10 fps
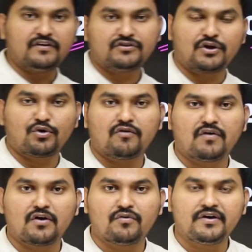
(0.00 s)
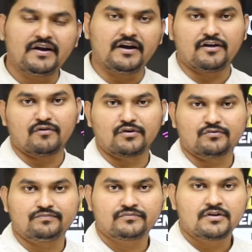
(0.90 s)
ఈ వీడియోని త్వరగా ఫాలో అవ్వండి ఎండింగ్
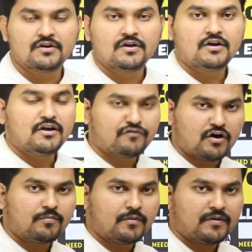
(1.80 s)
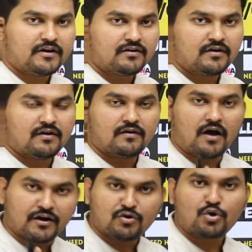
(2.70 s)
వరకు ఇఫ్ యు ఆర్ ప్రిపేరింగ్
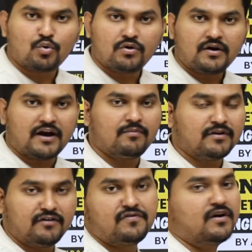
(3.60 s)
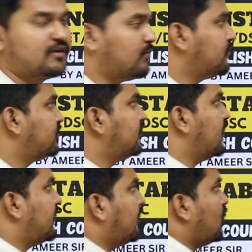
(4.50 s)
ఆన్ యువర్ ఓన్ అండ్ మీకు డిఫికల్ట్గా
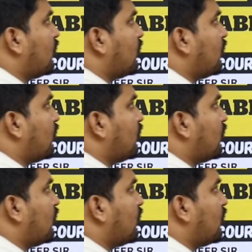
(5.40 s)
అనిపిస్తుంది అంటే